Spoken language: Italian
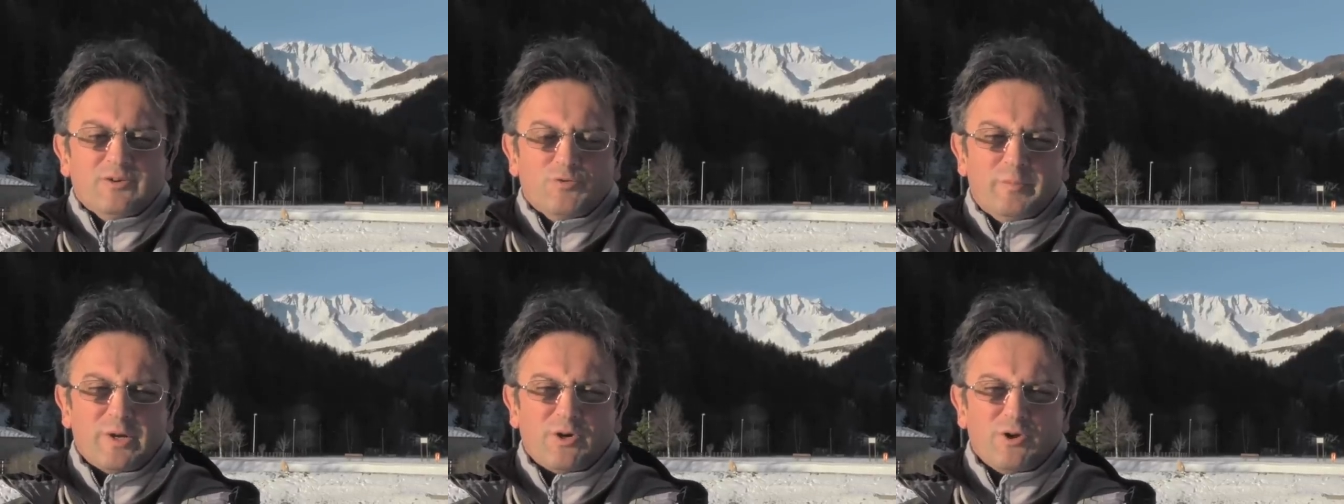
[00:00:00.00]

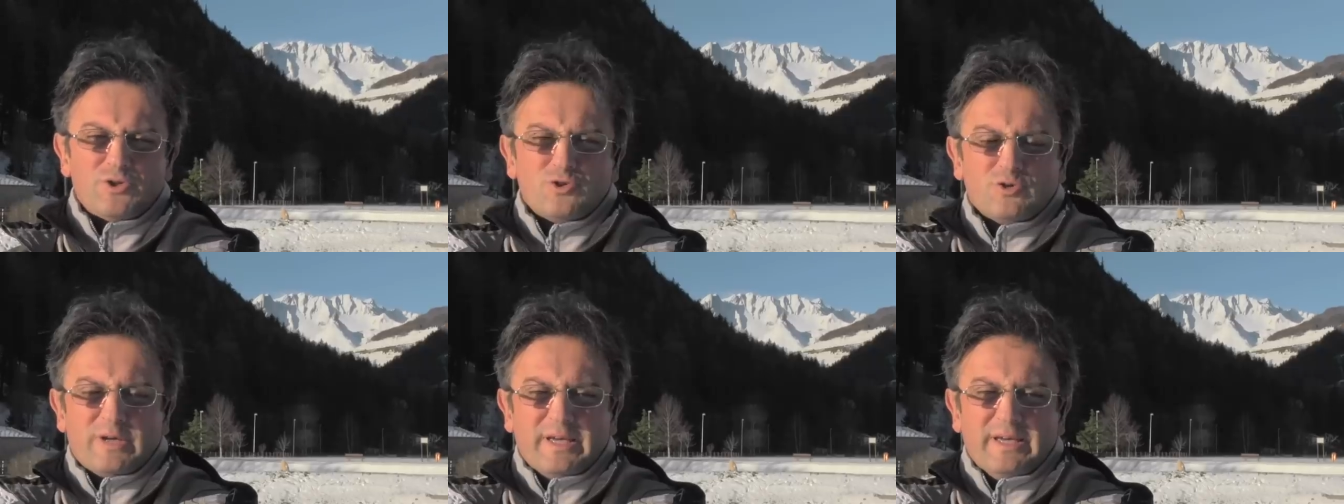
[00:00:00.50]
Un
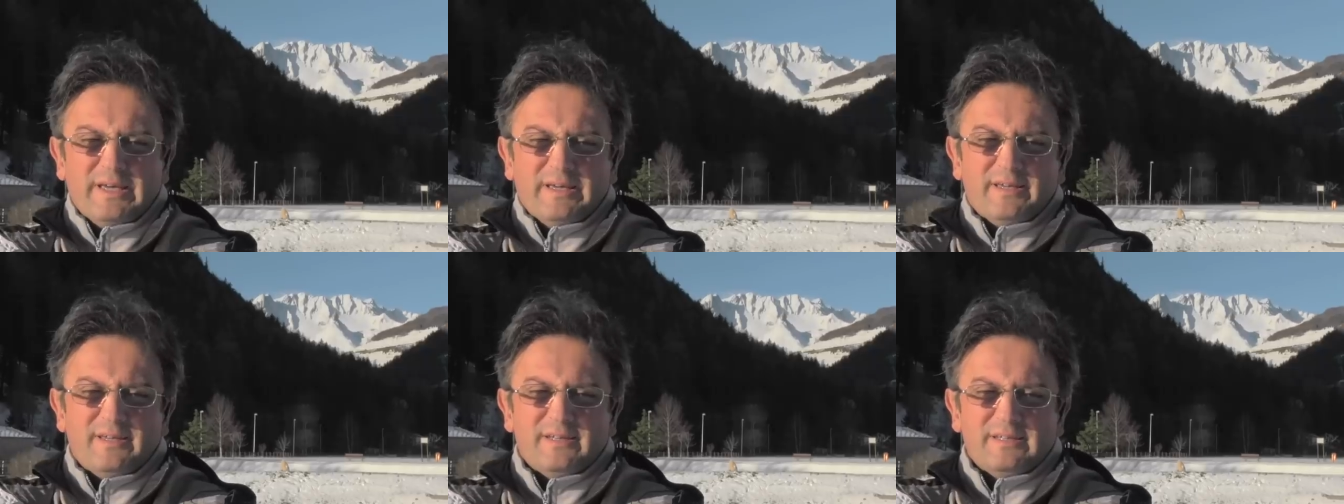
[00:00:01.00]
percorso che
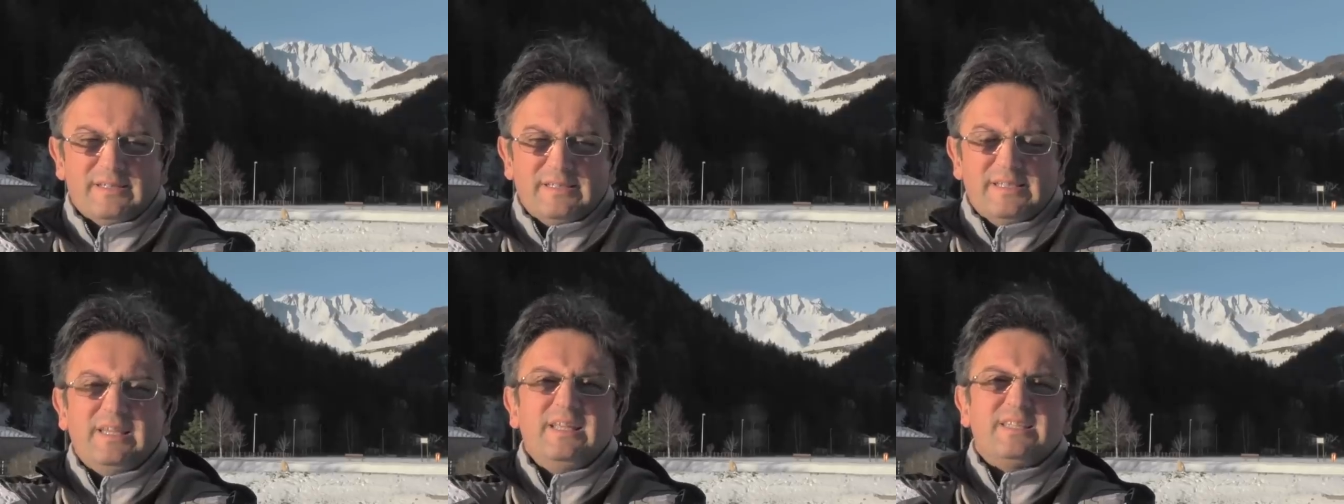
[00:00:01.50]
eh,
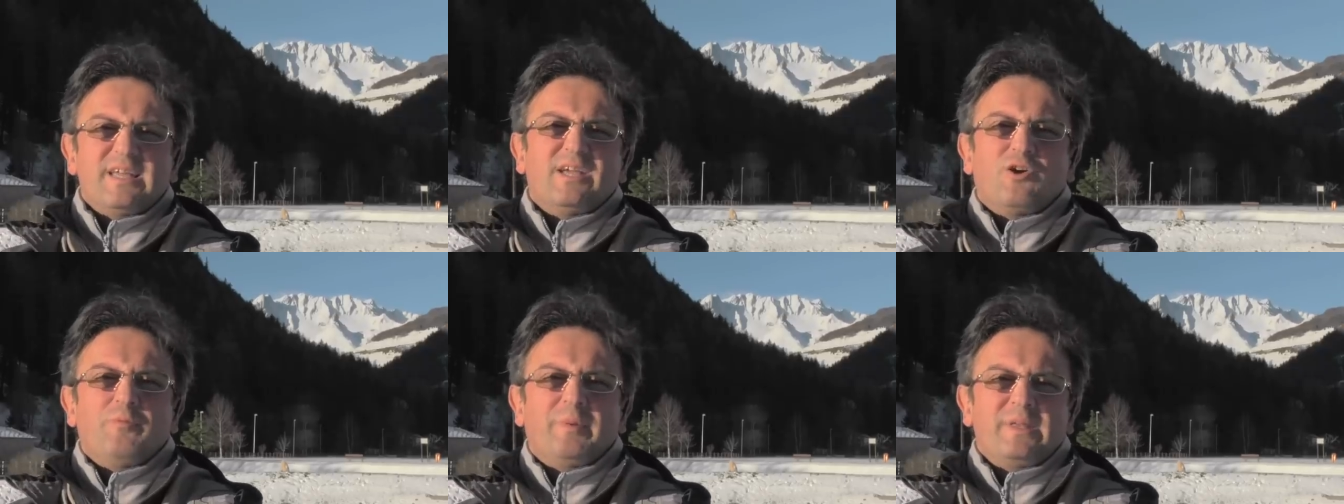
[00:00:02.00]
inizia
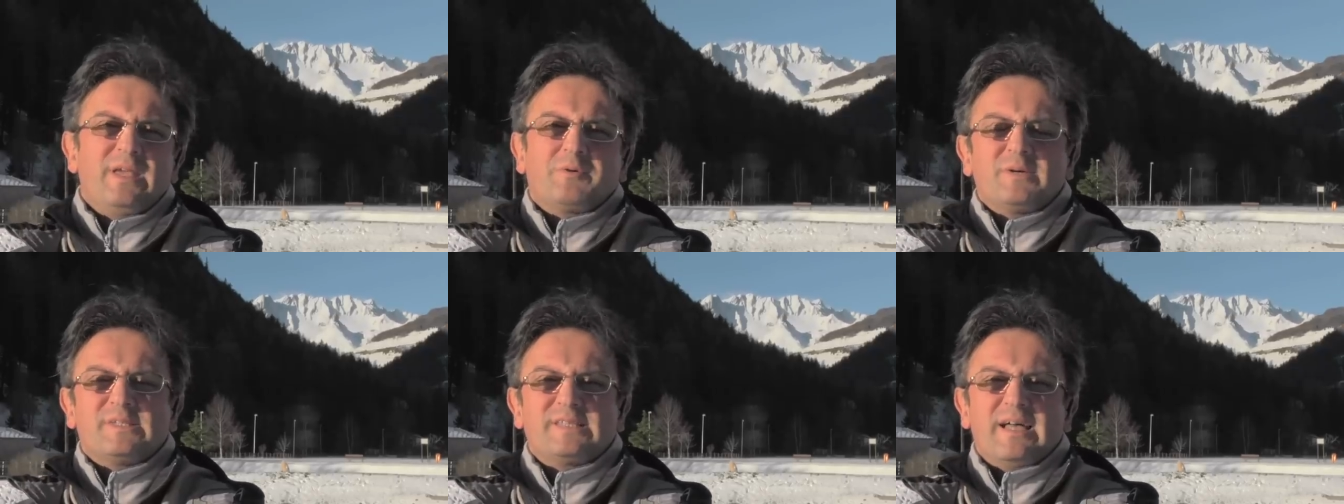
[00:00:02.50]
in compagnia
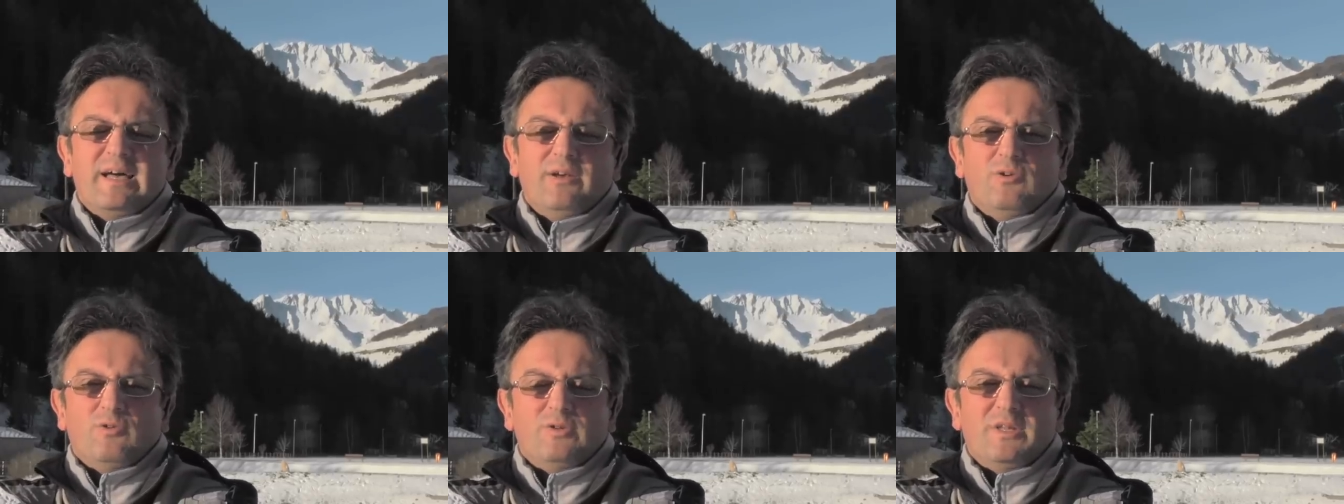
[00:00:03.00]

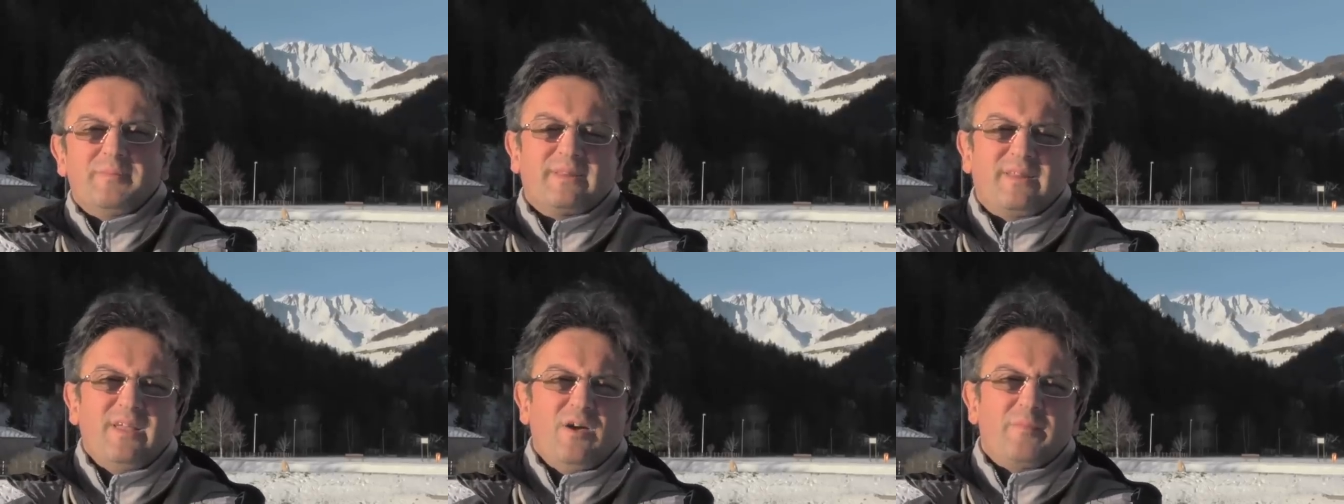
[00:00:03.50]
quest'anno di
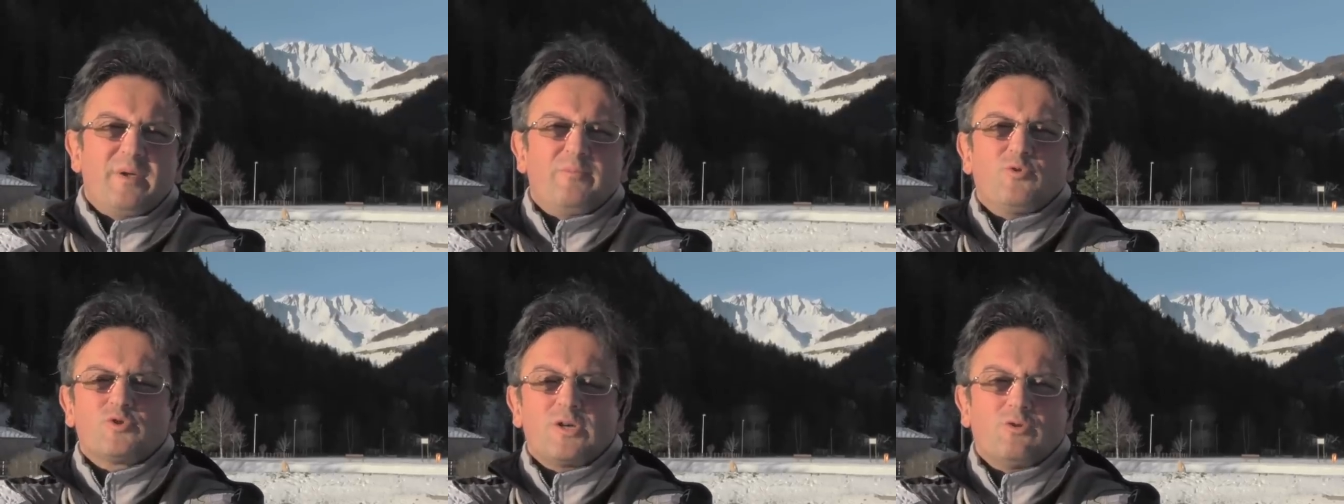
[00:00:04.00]
Matteo,
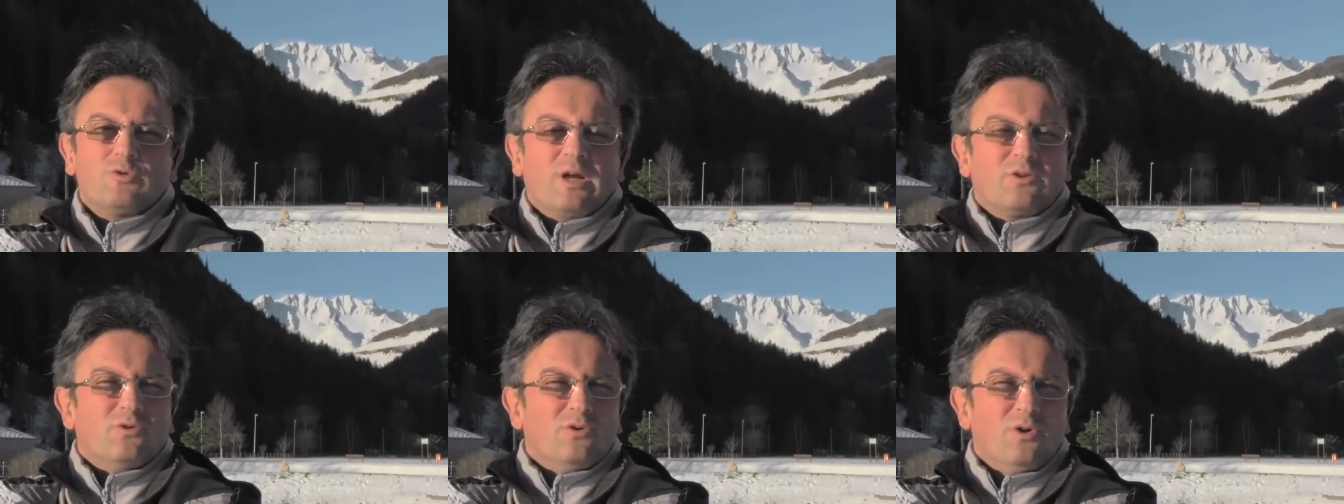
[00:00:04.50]
abbiamo
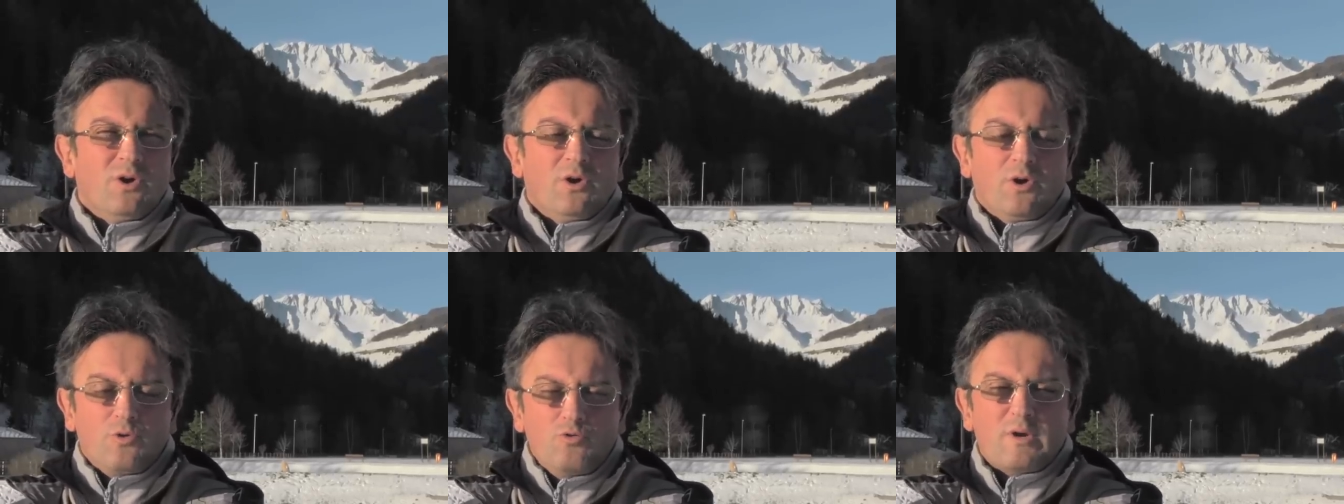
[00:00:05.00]
salutato
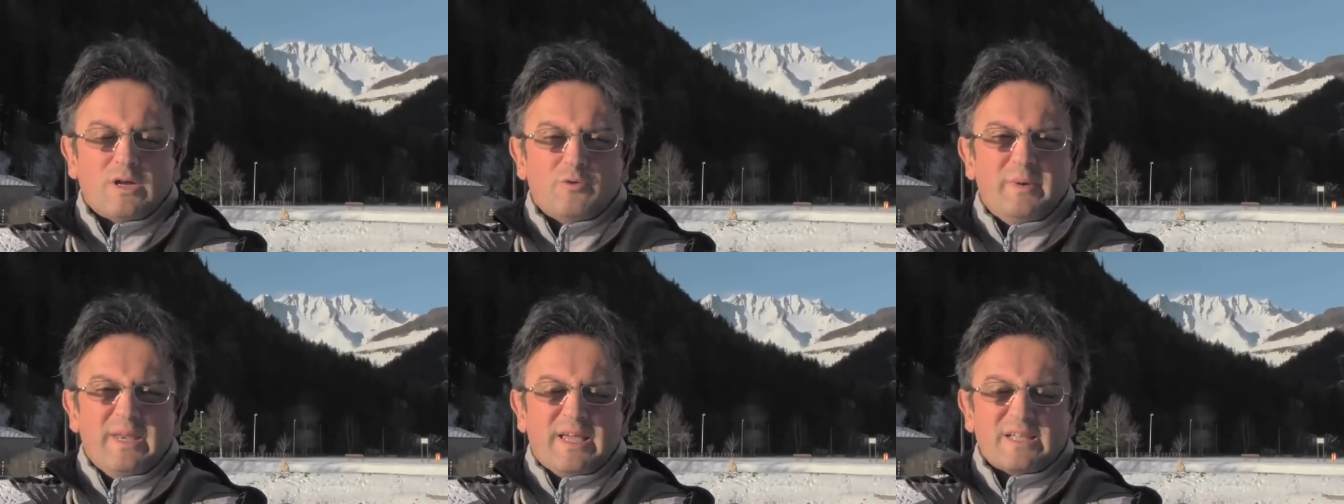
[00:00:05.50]
Luca
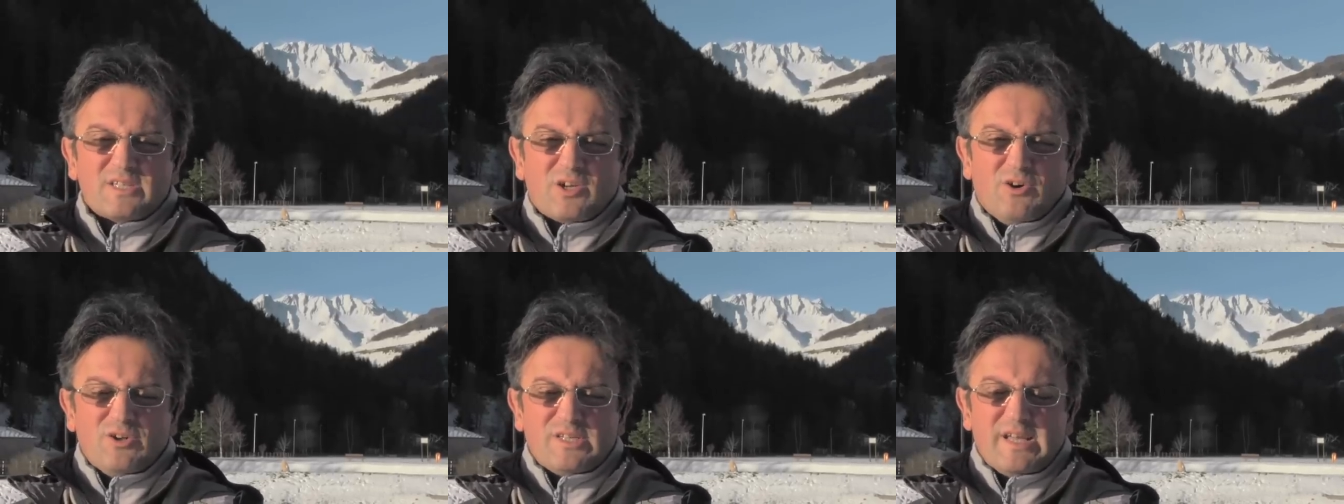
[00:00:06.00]
domenica
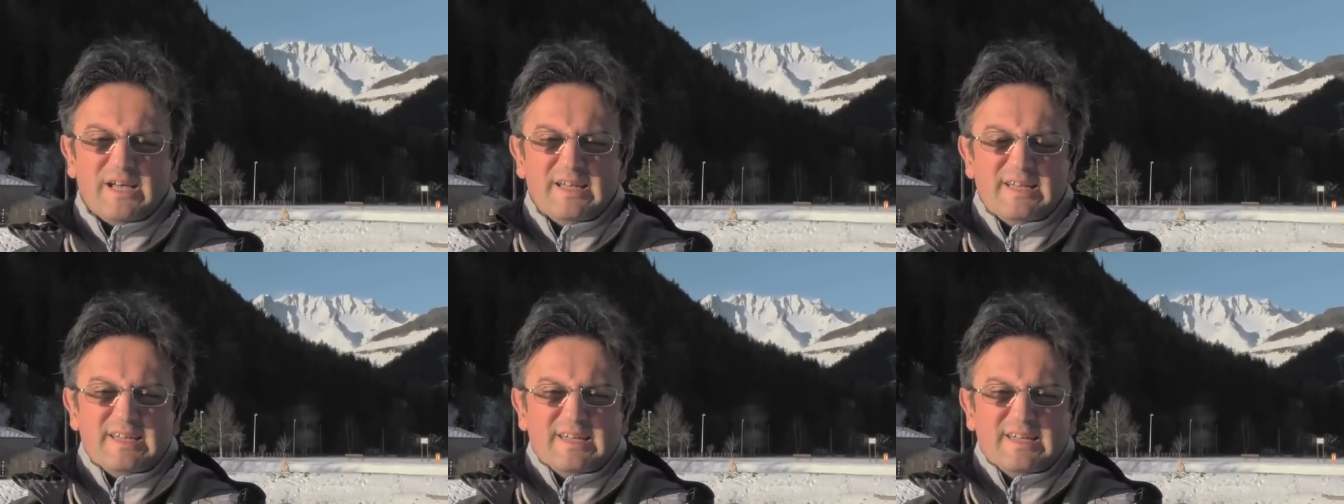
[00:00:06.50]
scorsa